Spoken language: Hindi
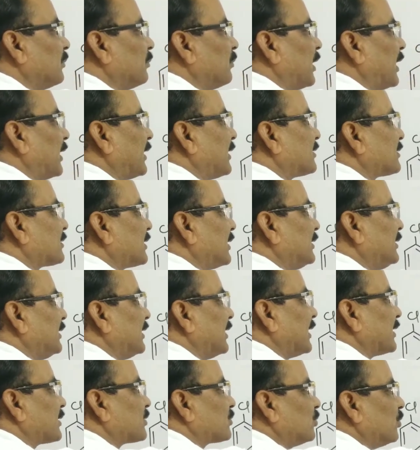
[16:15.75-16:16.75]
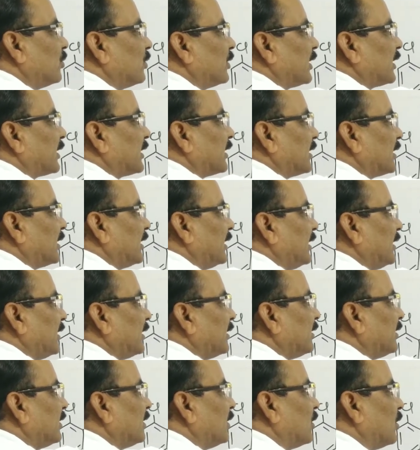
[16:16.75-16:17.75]
माइनस का ये एस टू निकल गए
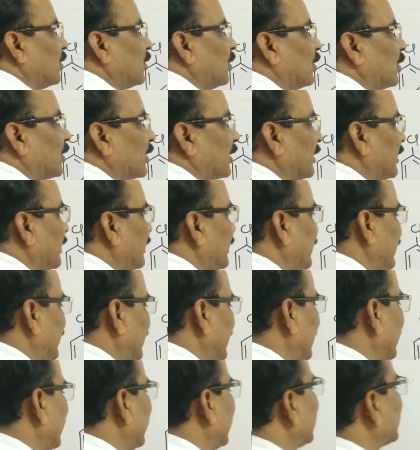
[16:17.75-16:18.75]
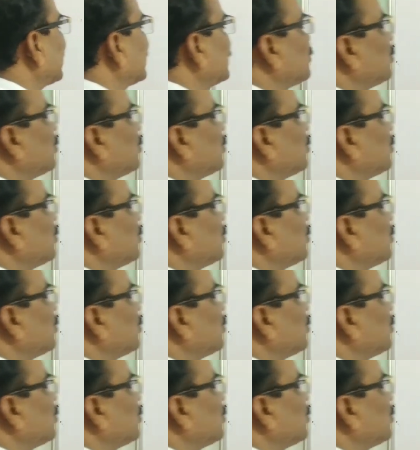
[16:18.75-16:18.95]
और एक एच